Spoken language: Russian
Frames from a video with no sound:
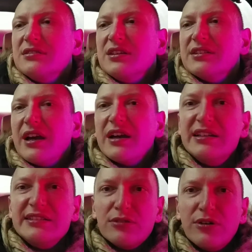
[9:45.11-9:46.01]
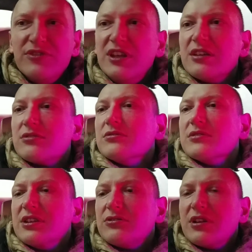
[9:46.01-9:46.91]
И на «ы» слов нету.
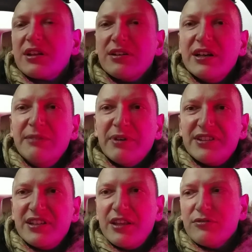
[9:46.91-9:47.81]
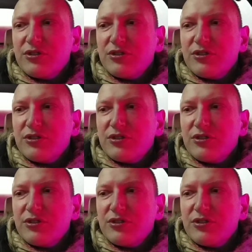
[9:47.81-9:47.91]
Есть только «ы» посередине.